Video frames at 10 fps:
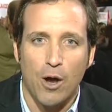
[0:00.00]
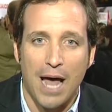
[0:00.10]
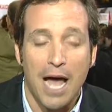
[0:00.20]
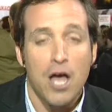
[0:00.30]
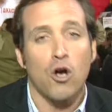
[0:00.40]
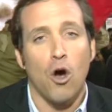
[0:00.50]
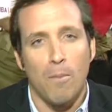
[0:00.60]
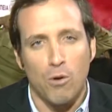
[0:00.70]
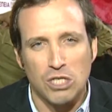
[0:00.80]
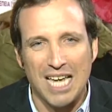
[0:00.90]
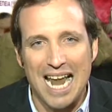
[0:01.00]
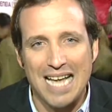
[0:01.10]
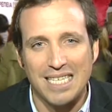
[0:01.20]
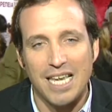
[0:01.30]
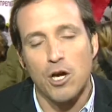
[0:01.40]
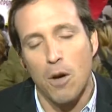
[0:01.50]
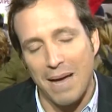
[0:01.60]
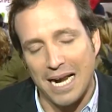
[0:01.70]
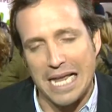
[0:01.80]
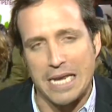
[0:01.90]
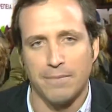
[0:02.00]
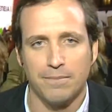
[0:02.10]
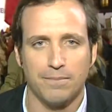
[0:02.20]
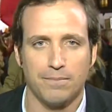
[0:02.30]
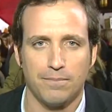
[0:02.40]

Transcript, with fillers: de ahora con Bruselas y con Berlín.